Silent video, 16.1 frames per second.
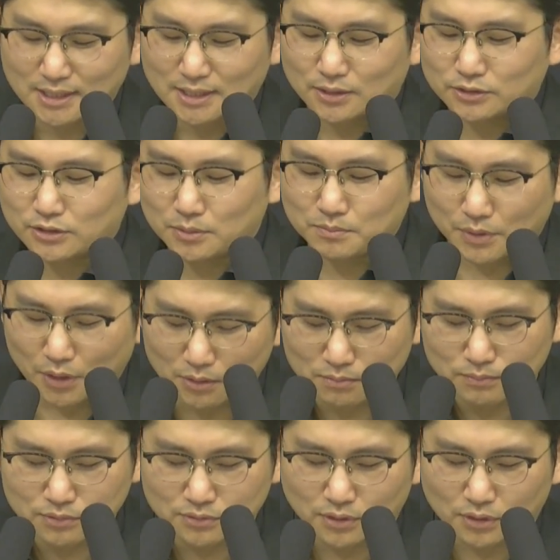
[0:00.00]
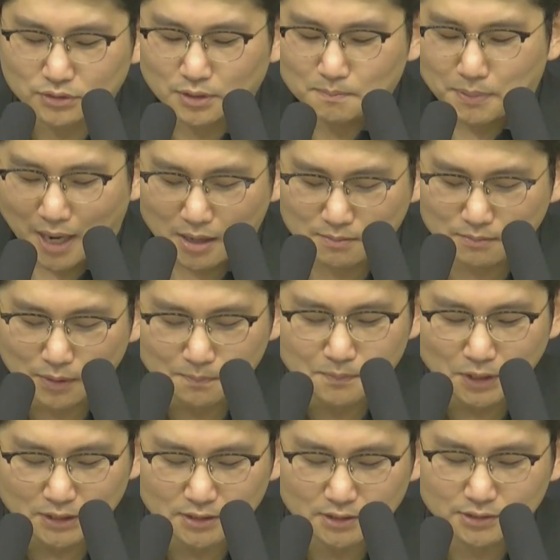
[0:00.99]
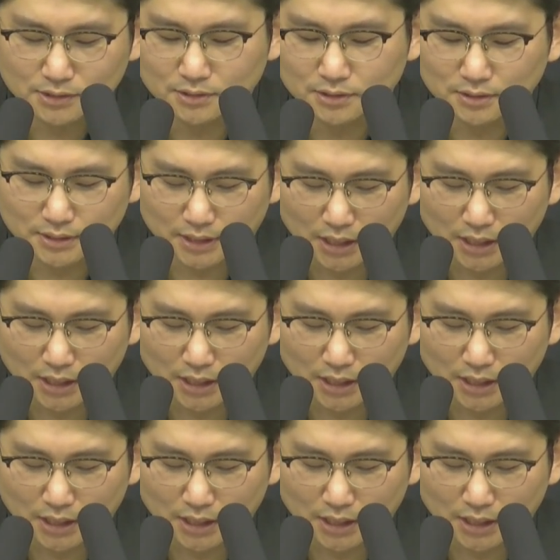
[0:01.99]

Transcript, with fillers: 어떤 명분, 어떤 방법 같은 것들을